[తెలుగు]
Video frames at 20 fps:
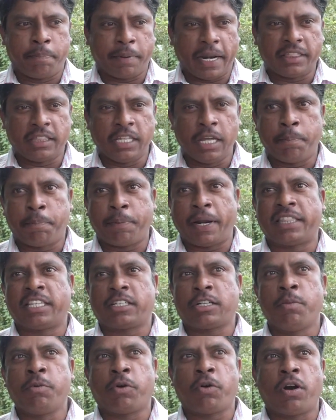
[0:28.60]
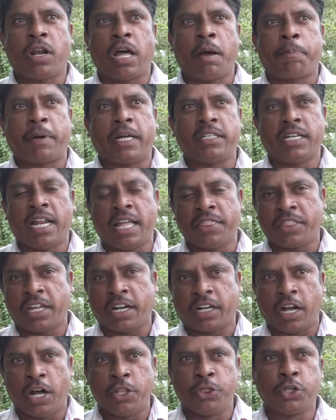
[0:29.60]
ప్రతి పథకం కూడా
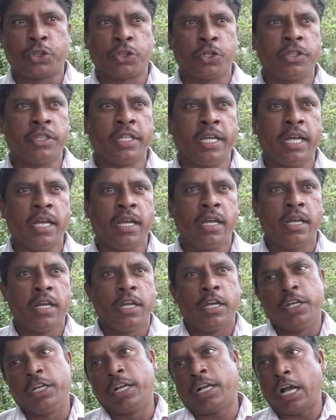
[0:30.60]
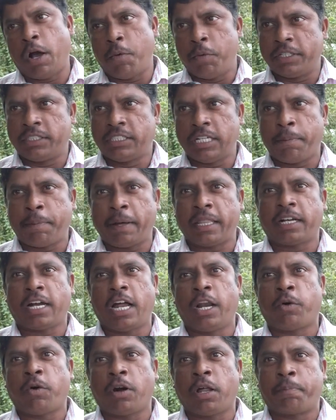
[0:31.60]
ప్రజలందరికీ అందుతుంది ఇంకా వచ్చే
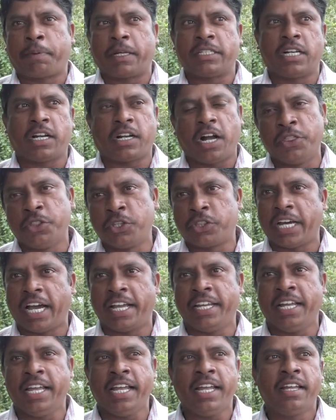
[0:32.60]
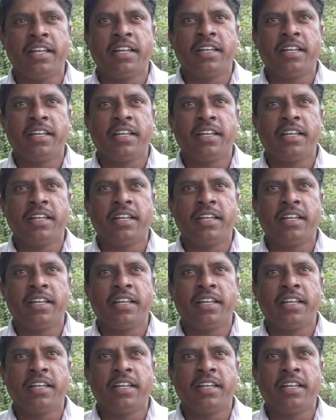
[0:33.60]
పథకాలు కూడా ప్రజలకు అందుతాయి